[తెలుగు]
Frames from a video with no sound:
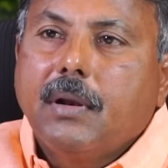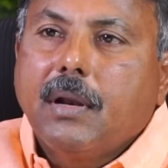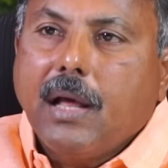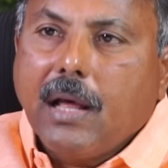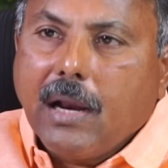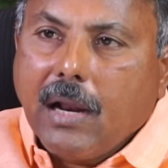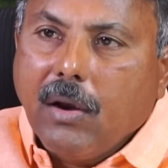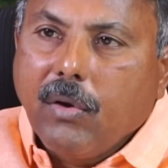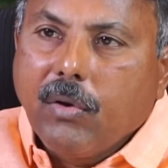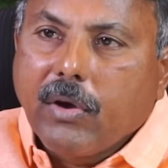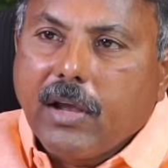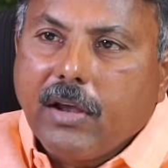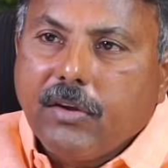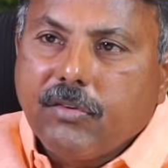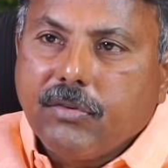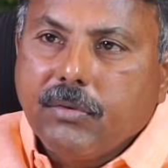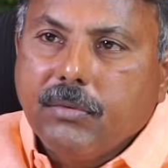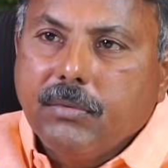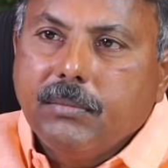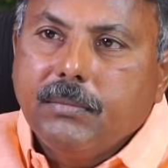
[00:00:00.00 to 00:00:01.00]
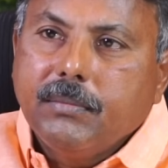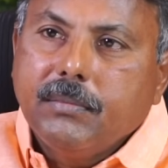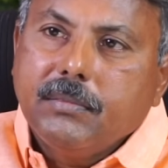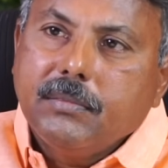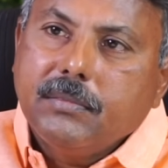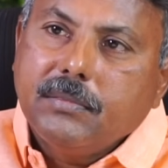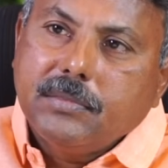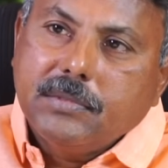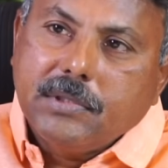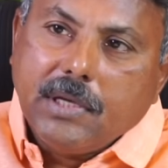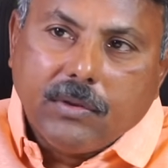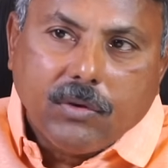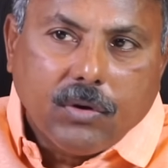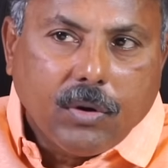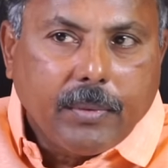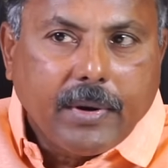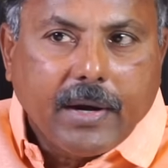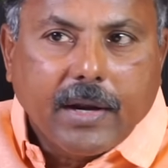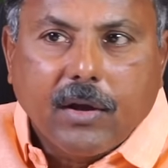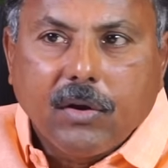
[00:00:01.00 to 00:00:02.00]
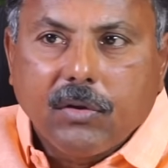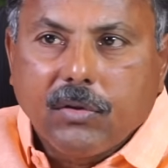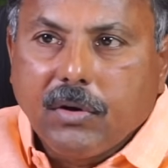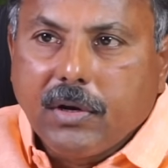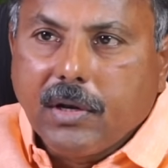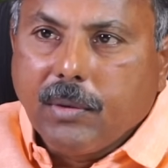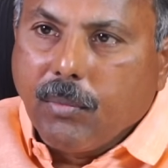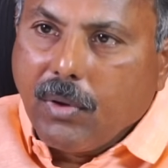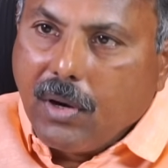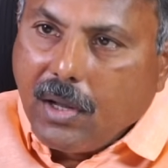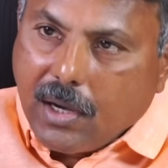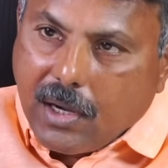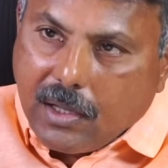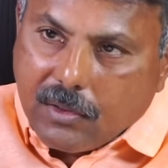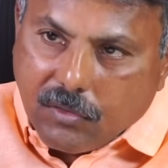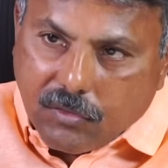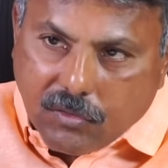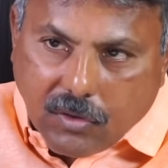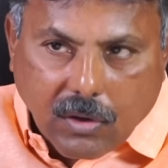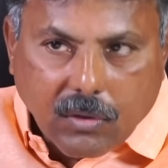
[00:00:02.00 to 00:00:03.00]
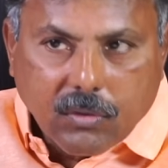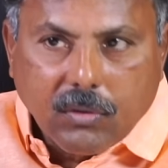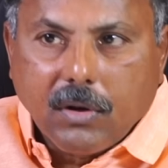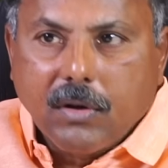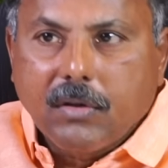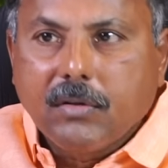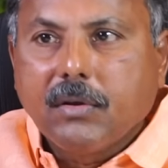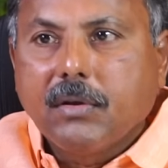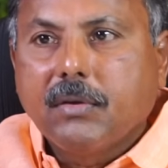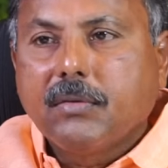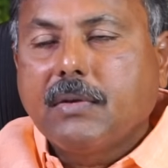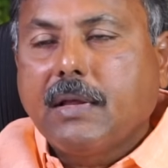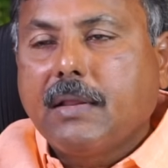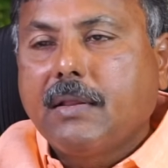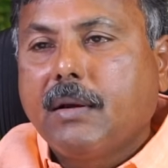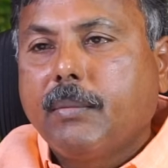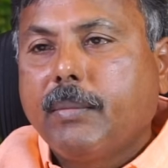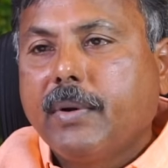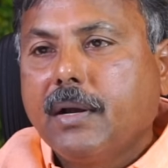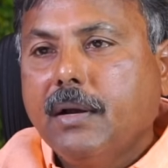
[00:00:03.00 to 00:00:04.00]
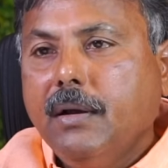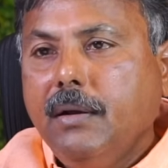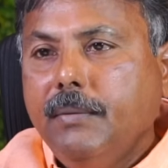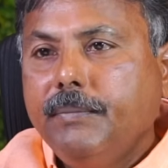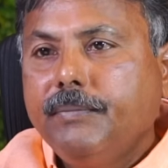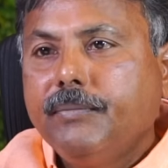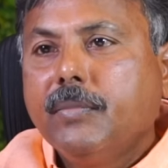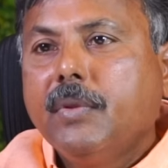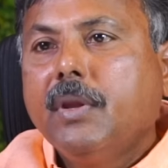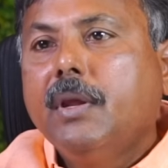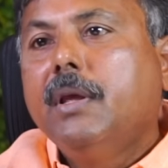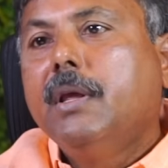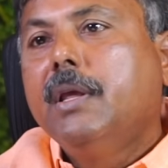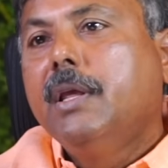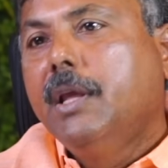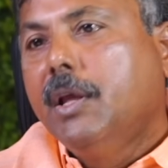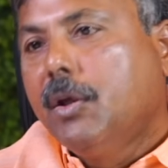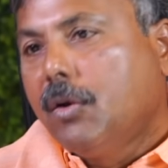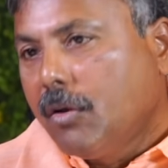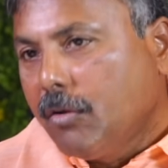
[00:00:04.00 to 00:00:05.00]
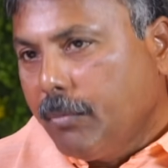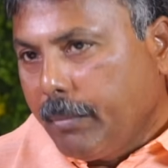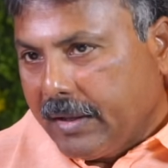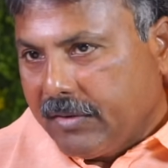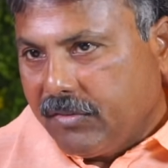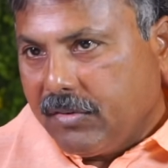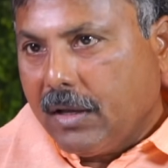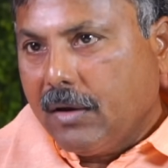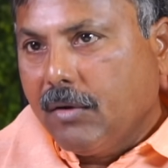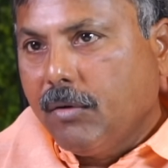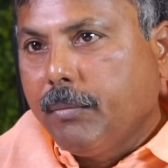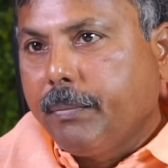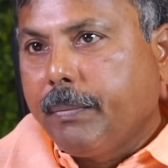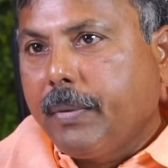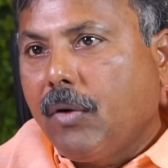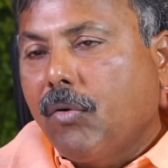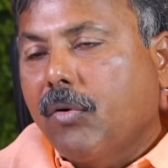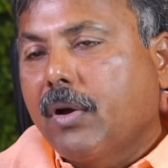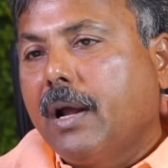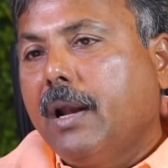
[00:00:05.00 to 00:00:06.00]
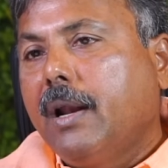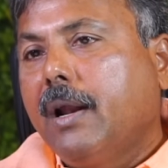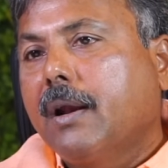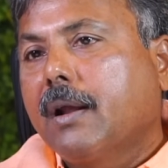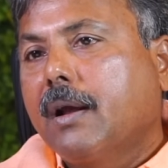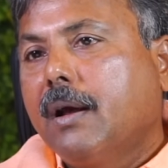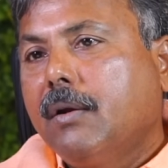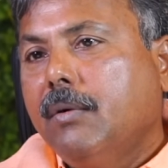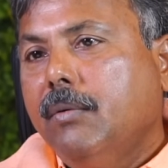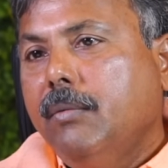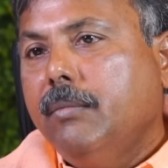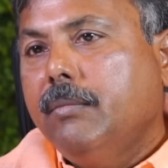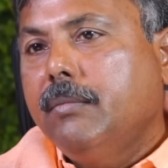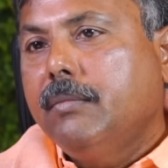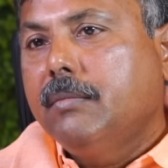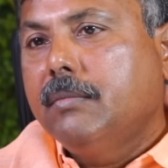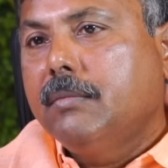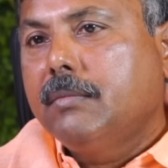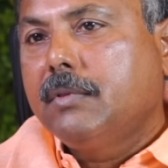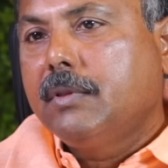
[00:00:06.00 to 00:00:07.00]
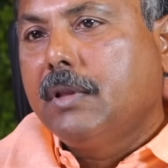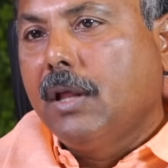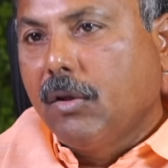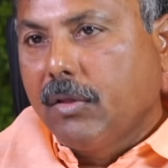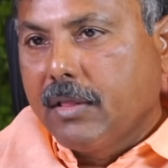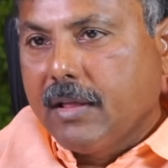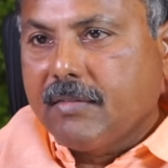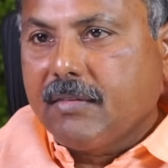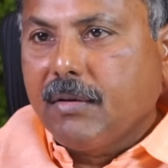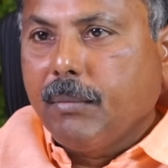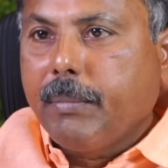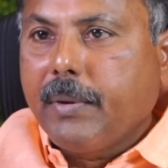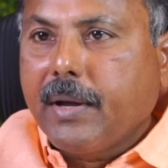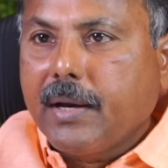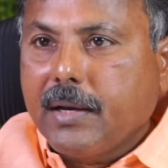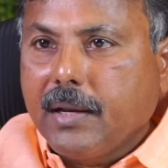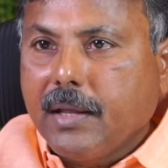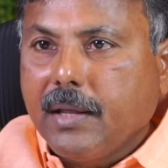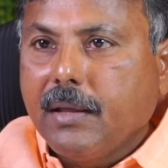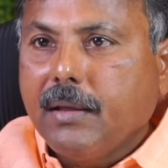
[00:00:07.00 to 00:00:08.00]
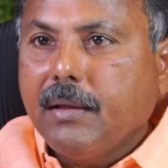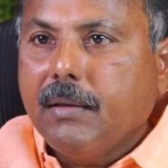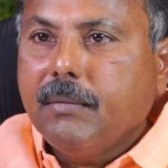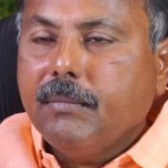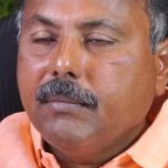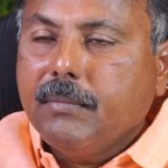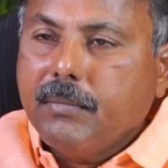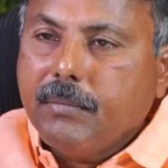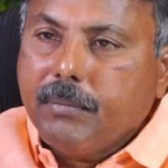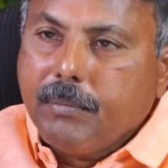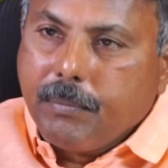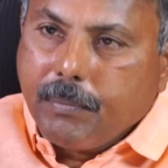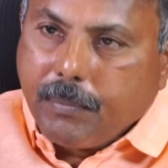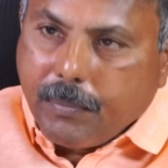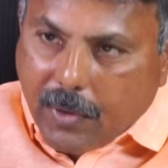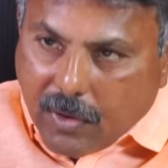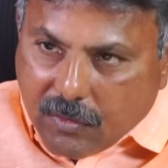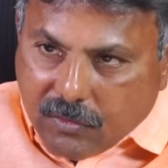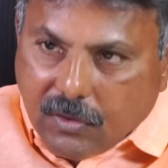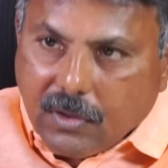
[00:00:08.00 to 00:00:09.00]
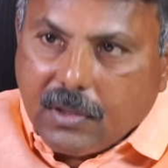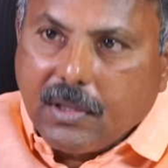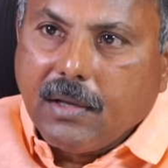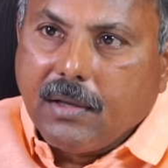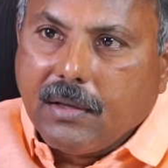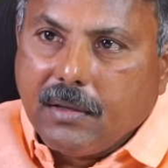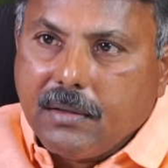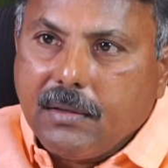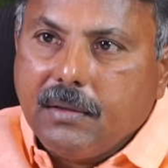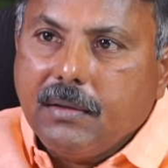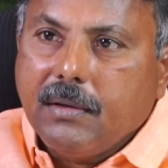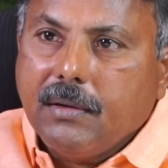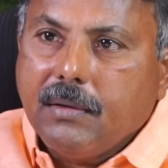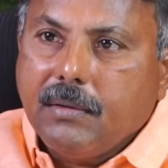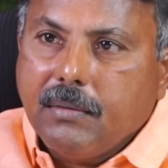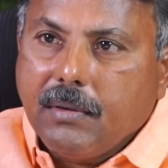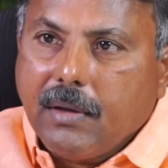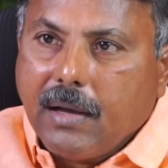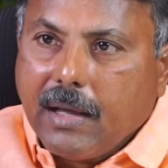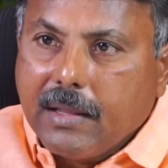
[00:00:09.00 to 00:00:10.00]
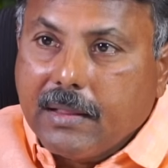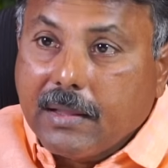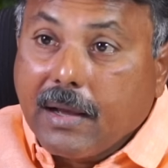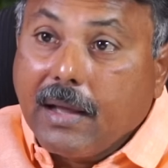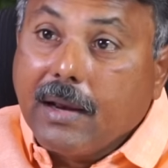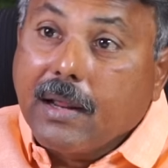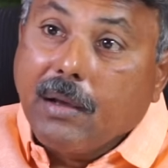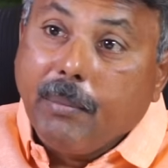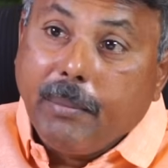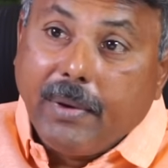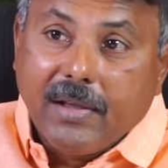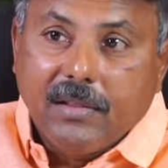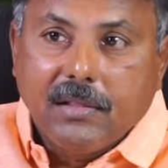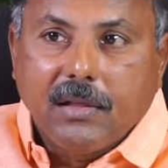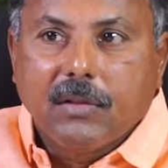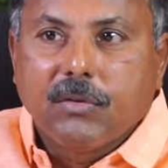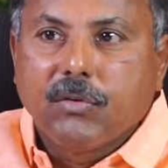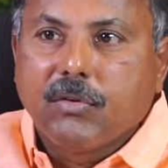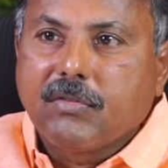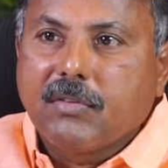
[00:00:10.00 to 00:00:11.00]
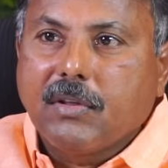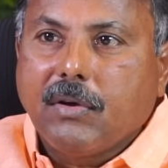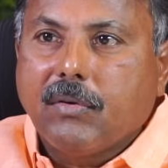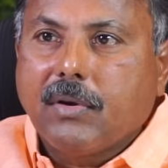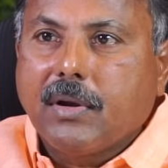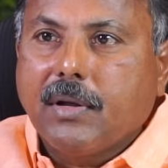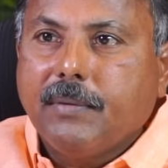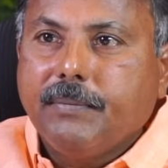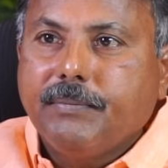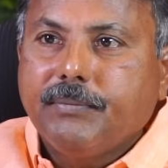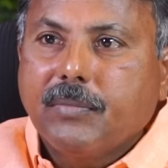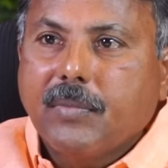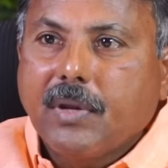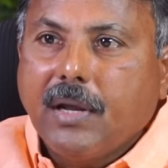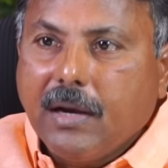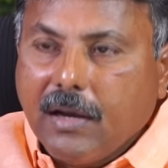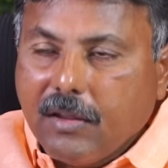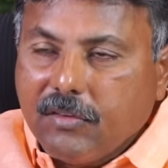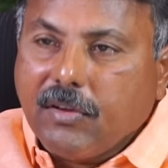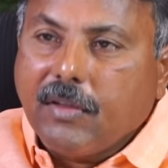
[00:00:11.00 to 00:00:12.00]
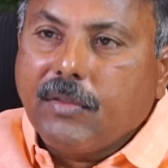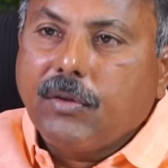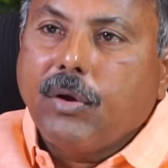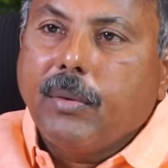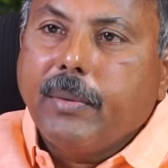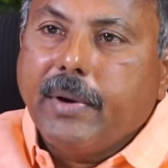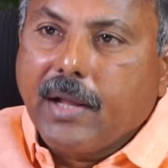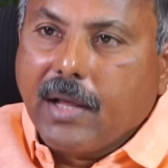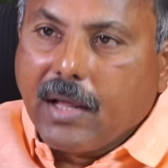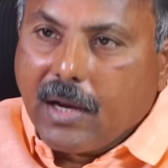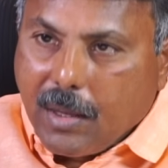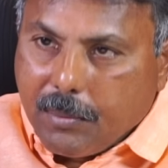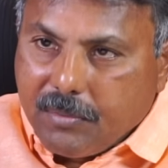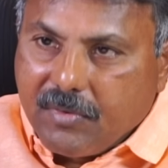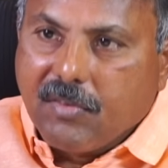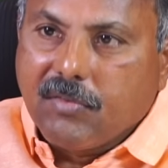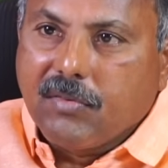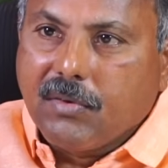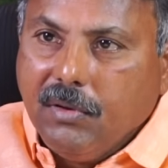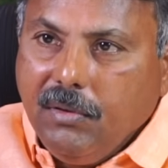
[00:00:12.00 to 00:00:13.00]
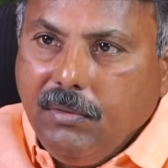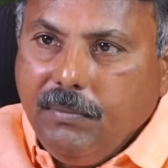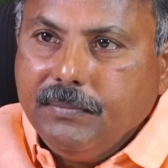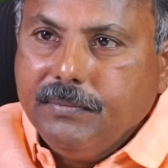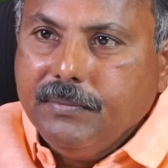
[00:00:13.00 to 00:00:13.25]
నారా లోకేష్ చంద్రబాబు నాయుడు గారితో ములాఖాతు జరుగుతున్న సందర్భంగా ఈరోజు మధ్యాహ్నం పవన్ కళ్యాణ్ గారు తెలుగుదేశం పార్టీ ప్రస్తుత అధికారిక బాధ్యతలు చూస్తూ ఉన్నా అంటే చంద్రబాబు నాయుడు గారి ఆబ్జెన్స్లో